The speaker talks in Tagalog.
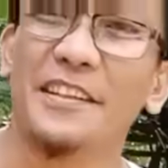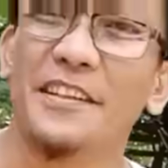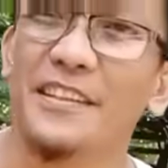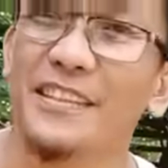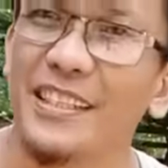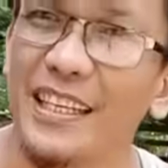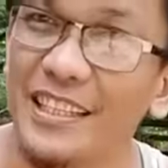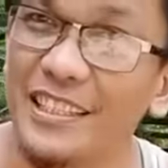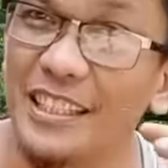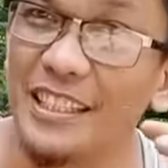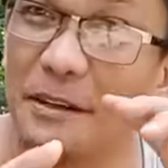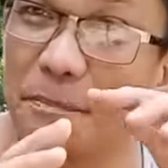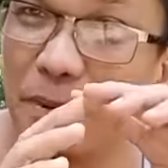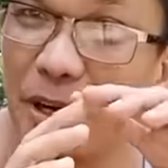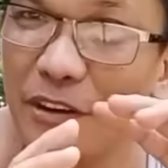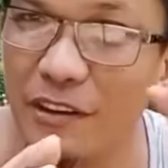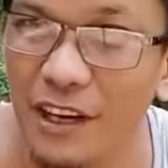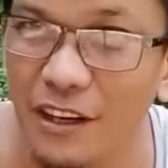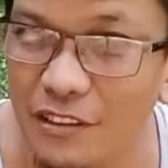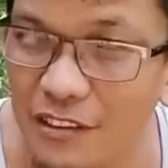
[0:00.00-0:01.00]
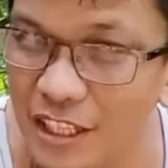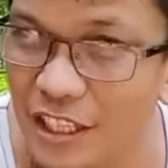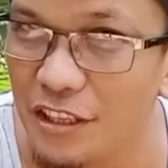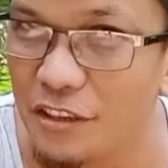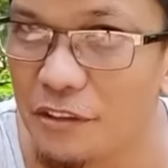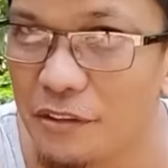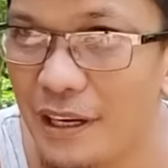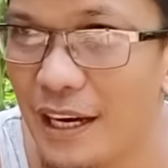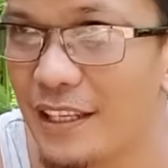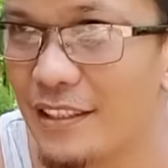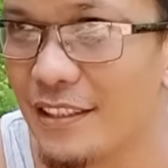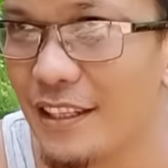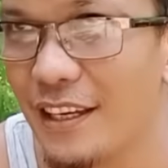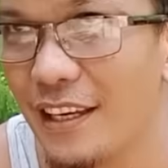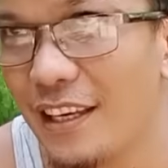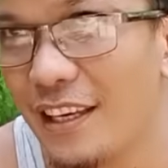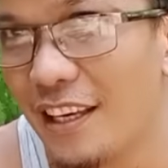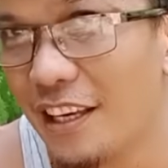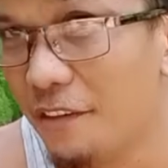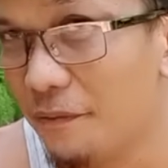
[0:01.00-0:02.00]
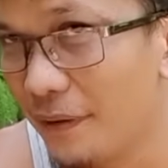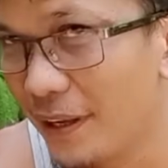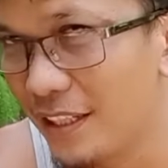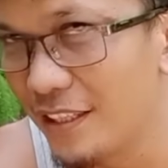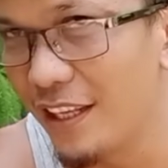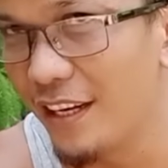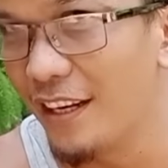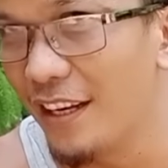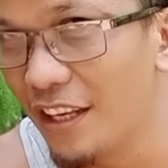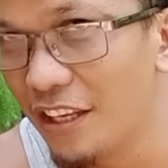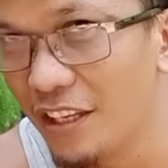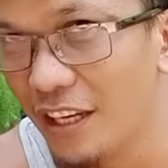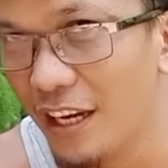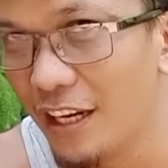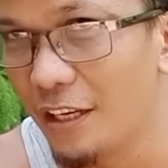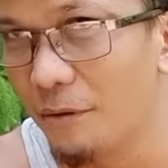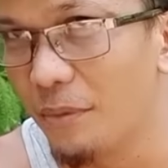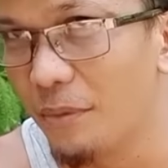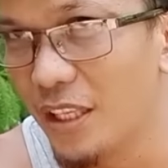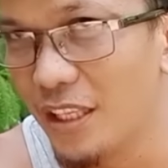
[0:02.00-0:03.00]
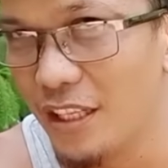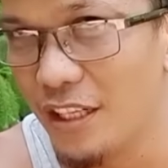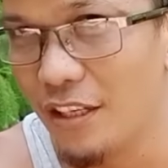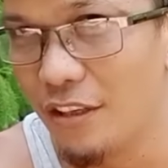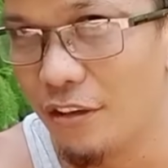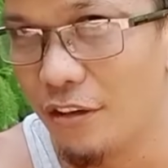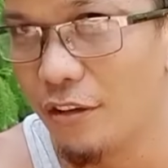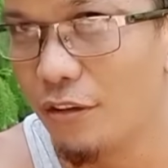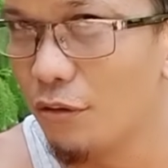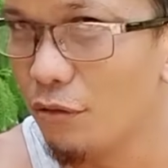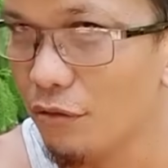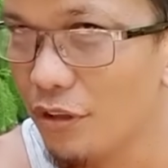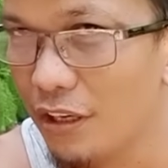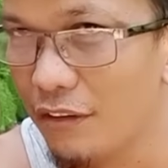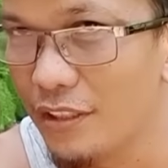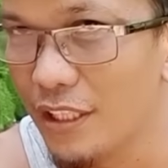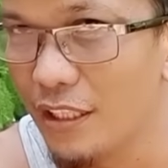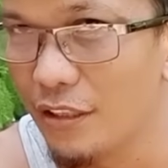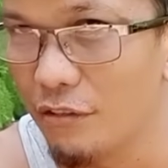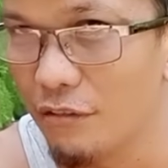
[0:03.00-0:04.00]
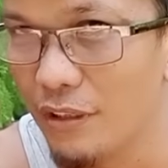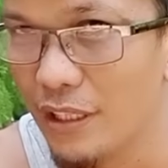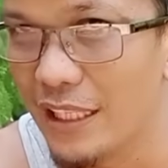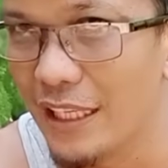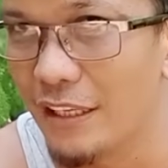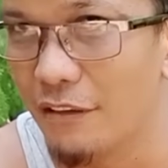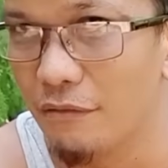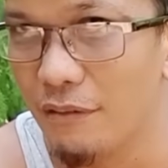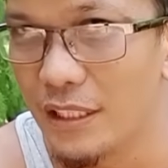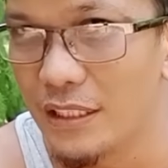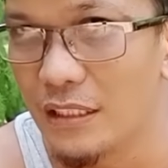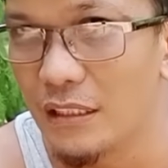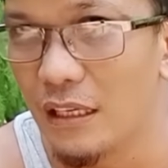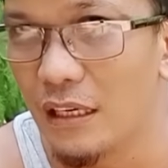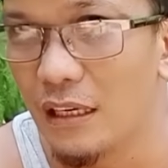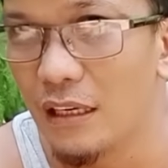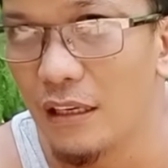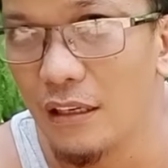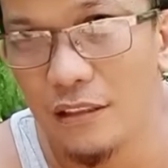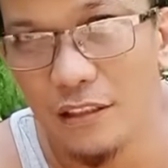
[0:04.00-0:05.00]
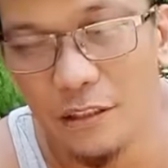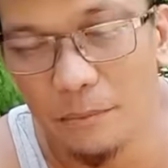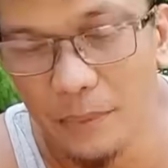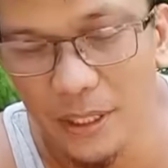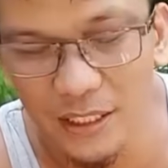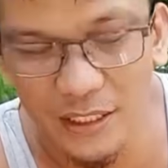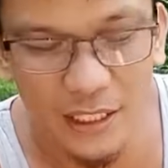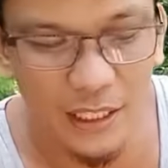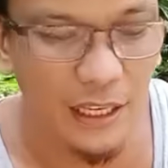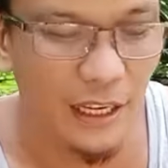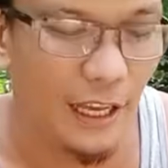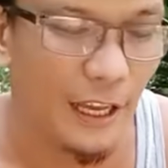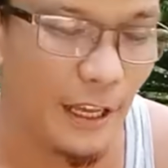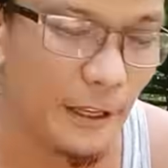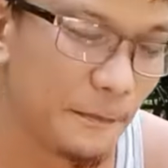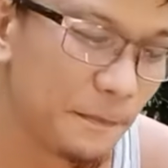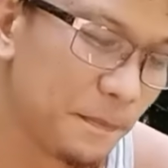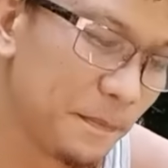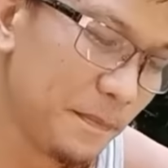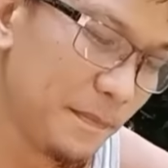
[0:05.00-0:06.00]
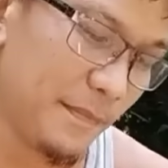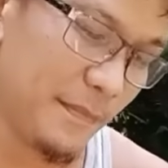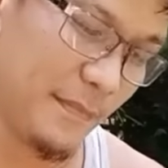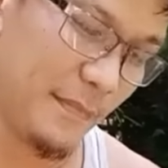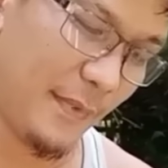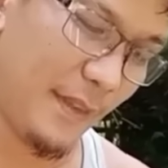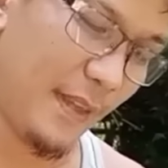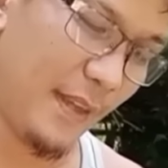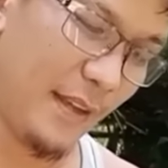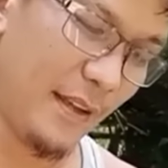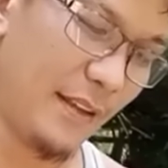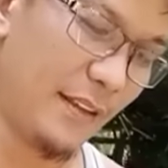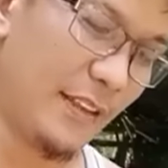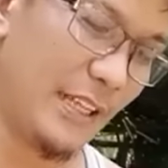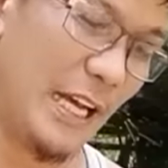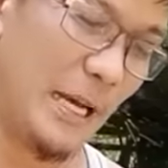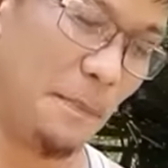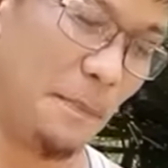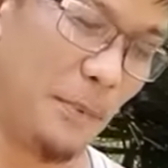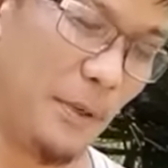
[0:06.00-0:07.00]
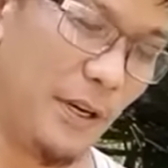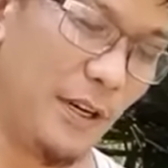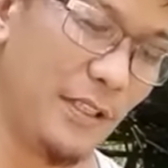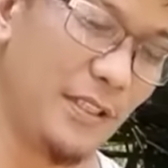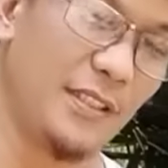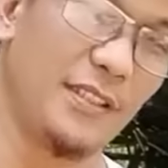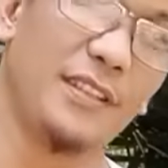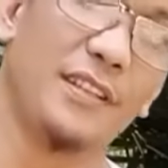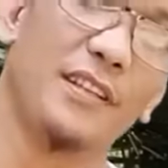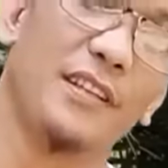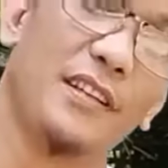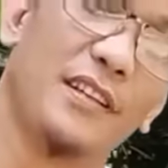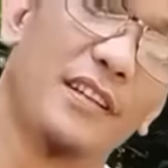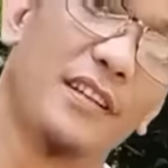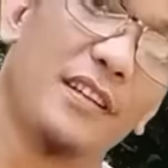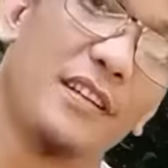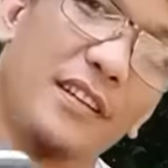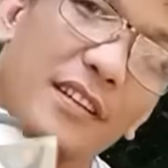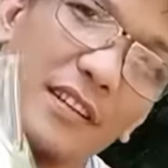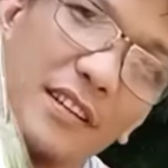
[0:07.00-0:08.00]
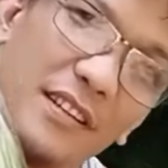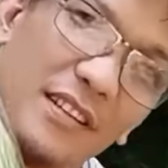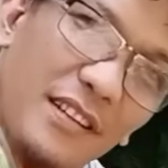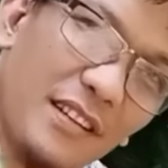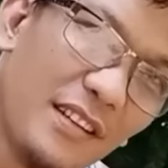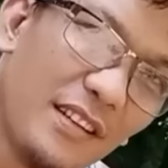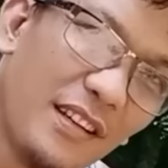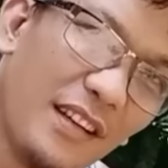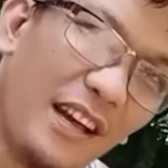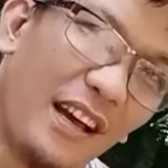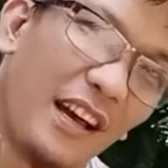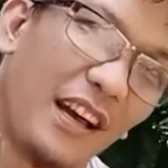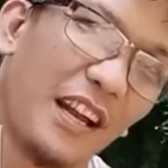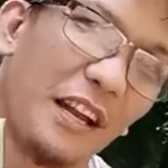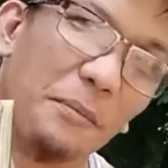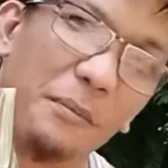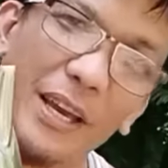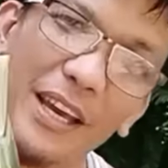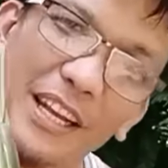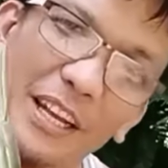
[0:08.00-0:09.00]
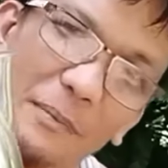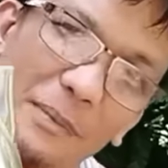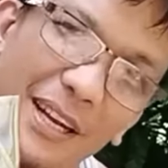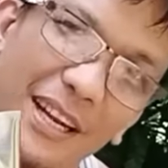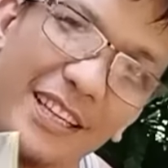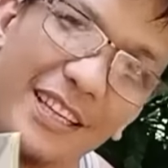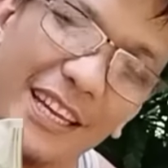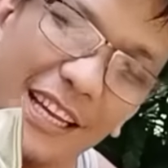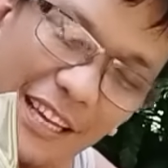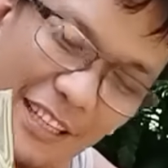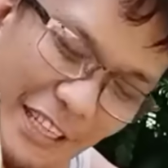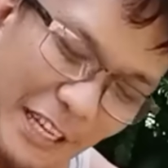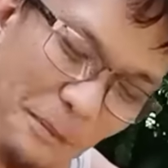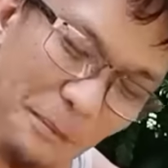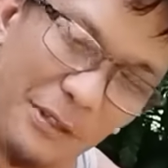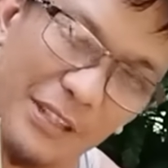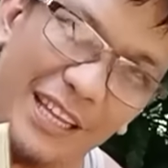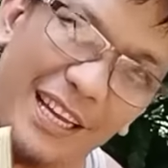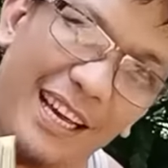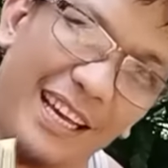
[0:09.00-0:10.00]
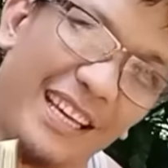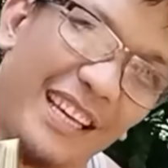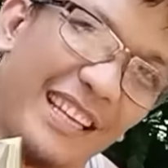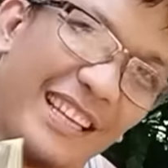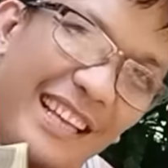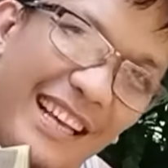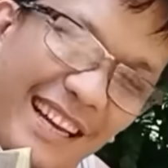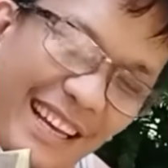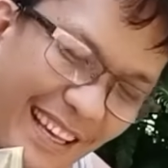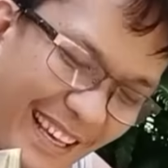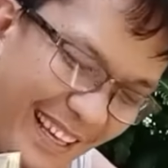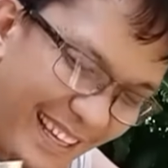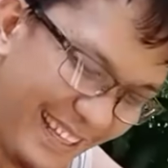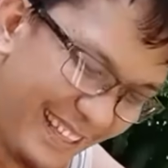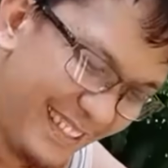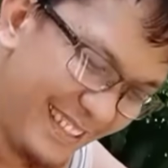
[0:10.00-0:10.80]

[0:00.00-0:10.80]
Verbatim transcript: Since na brown out dito guys ay inverter lang yung gagamitin ko 2200 watts na cement cell ha tapos, ang karamihan naman na dinedemo nila heater eh.